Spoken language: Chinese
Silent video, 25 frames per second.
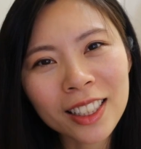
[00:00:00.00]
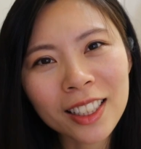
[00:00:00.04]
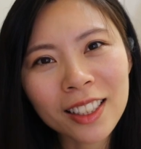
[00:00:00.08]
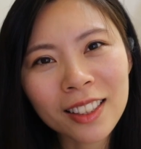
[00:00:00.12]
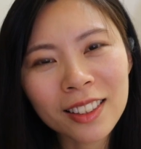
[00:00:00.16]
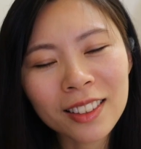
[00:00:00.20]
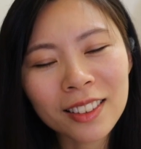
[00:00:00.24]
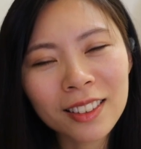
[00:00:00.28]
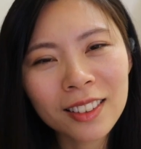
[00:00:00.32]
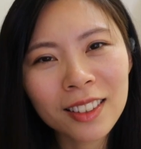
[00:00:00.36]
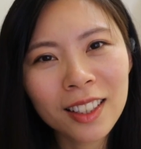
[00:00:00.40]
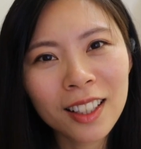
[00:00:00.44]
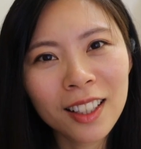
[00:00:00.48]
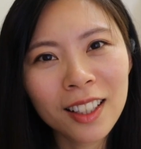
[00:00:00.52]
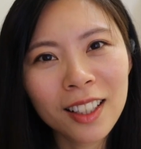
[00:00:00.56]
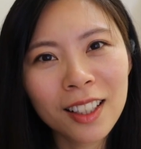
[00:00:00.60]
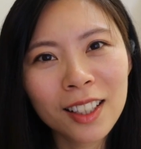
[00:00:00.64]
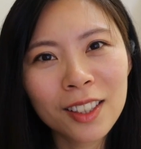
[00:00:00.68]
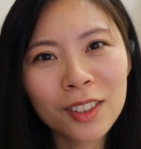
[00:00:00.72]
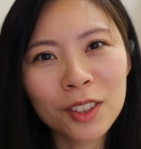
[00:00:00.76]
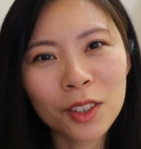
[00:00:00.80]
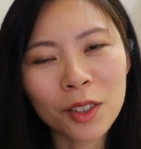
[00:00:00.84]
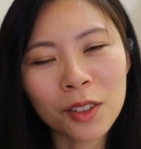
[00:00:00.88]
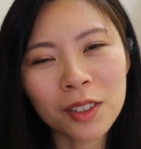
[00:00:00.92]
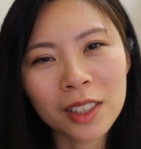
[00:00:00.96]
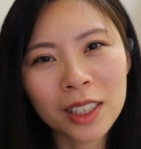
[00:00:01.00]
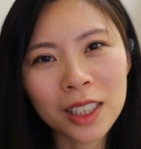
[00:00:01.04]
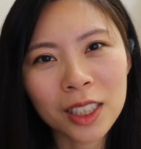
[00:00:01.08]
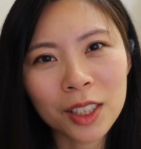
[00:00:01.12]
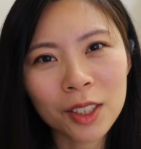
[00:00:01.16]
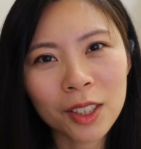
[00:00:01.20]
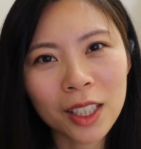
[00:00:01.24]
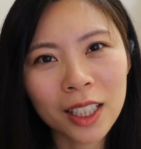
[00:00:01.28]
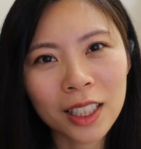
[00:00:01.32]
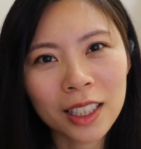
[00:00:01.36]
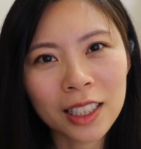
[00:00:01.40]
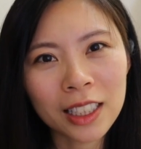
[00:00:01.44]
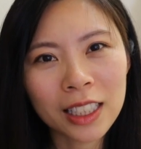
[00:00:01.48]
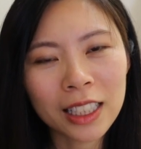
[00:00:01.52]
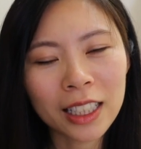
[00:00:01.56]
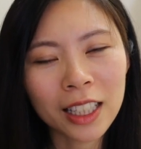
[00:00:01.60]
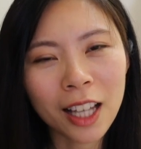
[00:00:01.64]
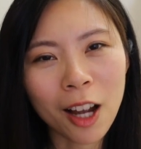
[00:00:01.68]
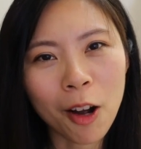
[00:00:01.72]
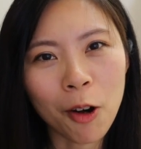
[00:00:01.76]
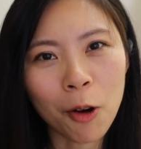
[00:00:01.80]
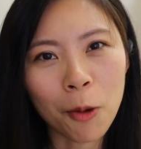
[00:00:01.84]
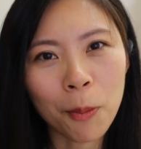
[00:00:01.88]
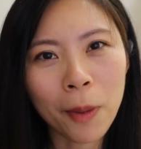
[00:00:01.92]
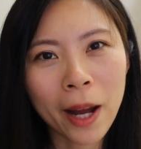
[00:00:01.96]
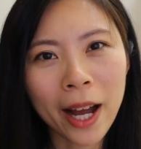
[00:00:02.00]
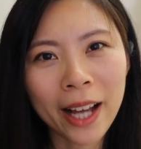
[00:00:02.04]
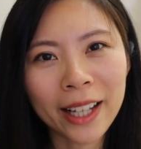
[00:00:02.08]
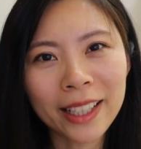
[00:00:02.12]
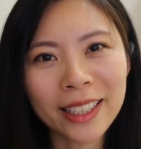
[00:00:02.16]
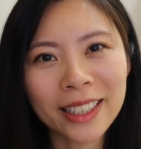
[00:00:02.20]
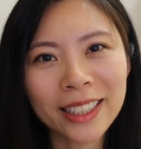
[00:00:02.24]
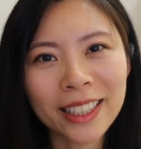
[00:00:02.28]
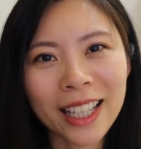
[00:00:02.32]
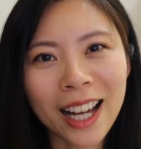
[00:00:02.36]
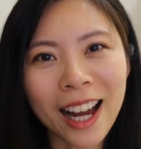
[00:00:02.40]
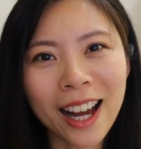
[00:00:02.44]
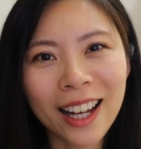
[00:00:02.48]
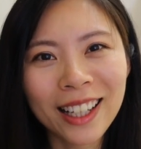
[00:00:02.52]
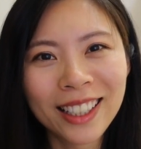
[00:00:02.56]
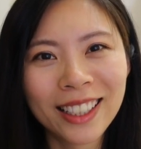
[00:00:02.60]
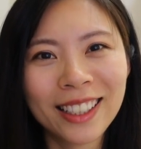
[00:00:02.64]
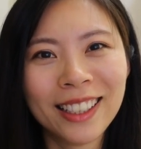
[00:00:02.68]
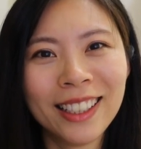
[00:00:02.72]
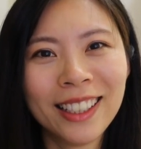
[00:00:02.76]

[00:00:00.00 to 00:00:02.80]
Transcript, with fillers: 心，总是希望可以讨拍一下。